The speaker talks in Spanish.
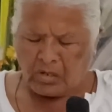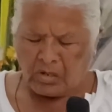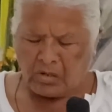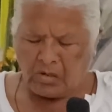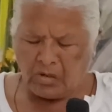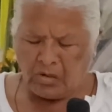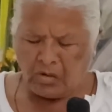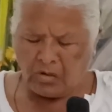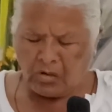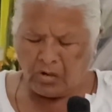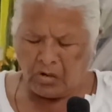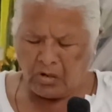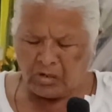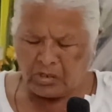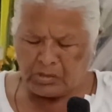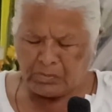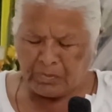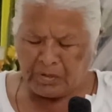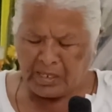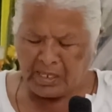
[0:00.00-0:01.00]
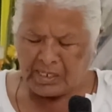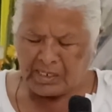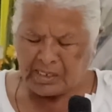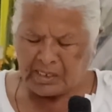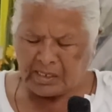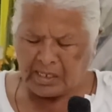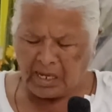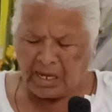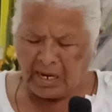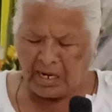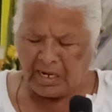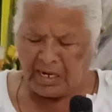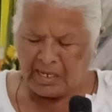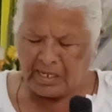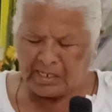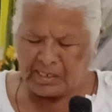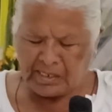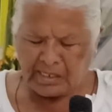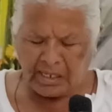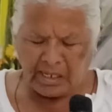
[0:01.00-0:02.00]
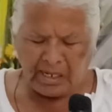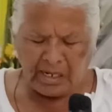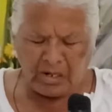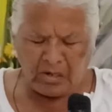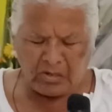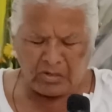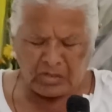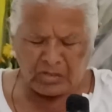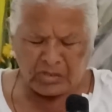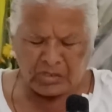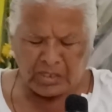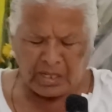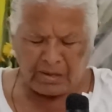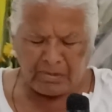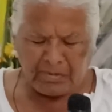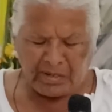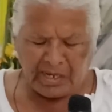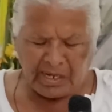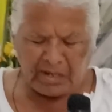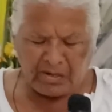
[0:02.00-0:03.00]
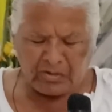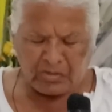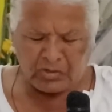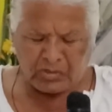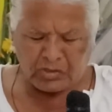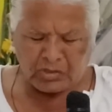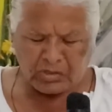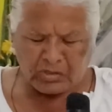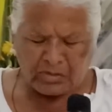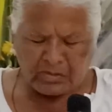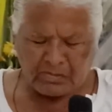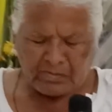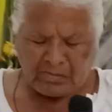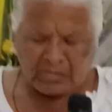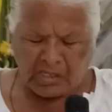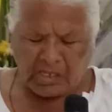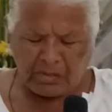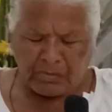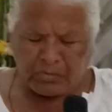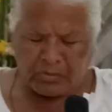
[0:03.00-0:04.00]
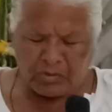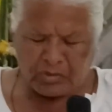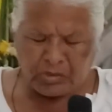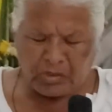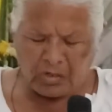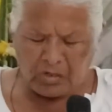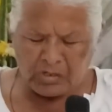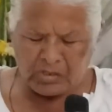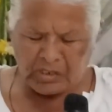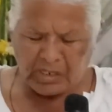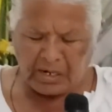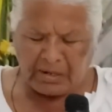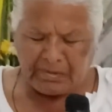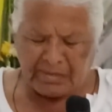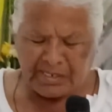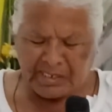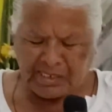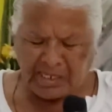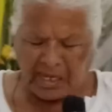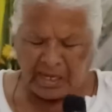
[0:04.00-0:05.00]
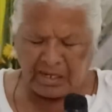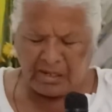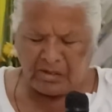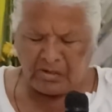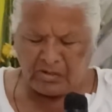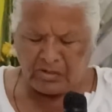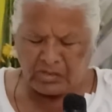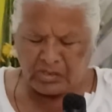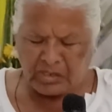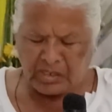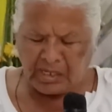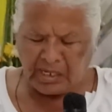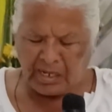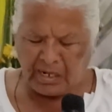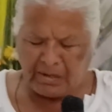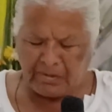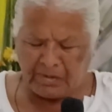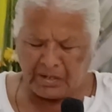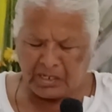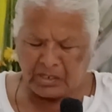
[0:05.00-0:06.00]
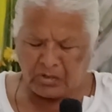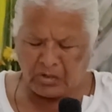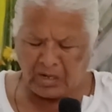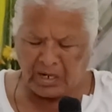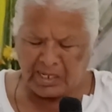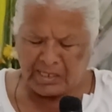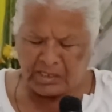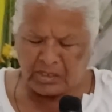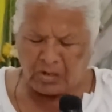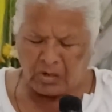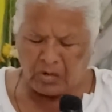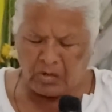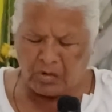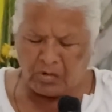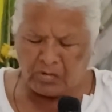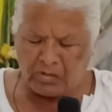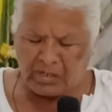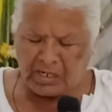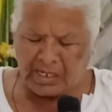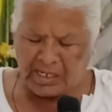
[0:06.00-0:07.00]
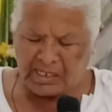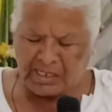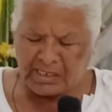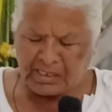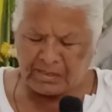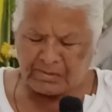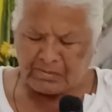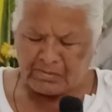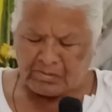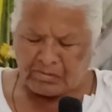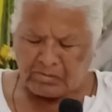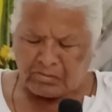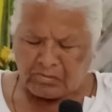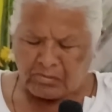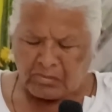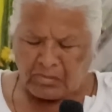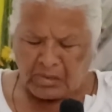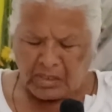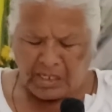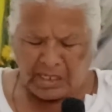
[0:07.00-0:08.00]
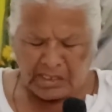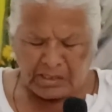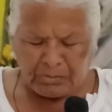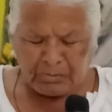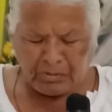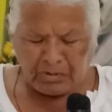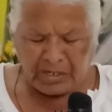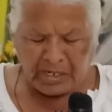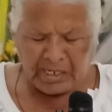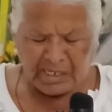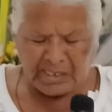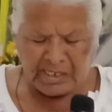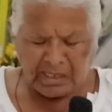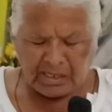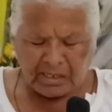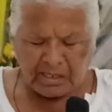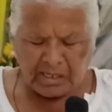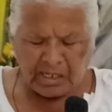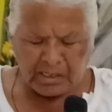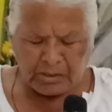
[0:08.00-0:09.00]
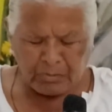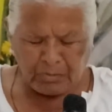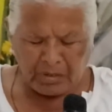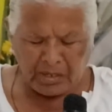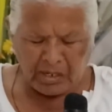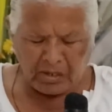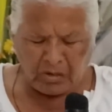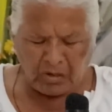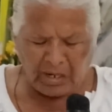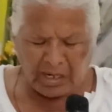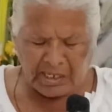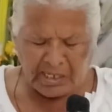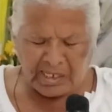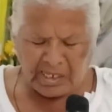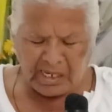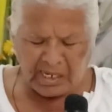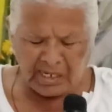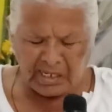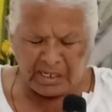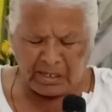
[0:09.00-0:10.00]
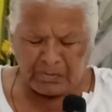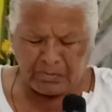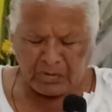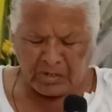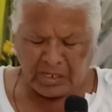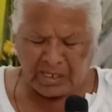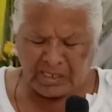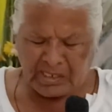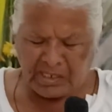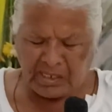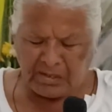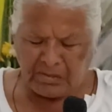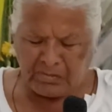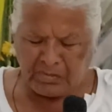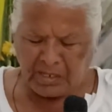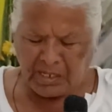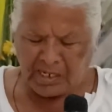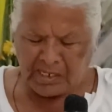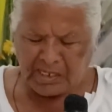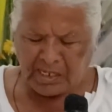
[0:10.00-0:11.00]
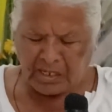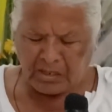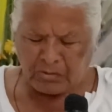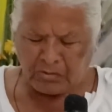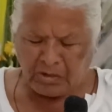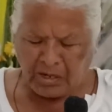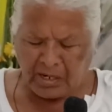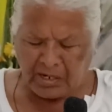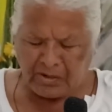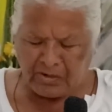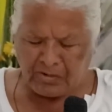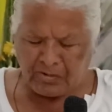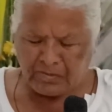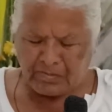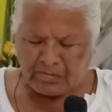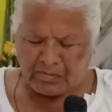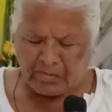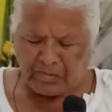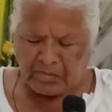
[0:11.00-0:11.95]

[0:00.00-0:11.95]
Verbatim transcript: colocó los pedestales y los tableros, puso los travesaños y levantó las columnas. Después desplegó la tienda por encima del santuario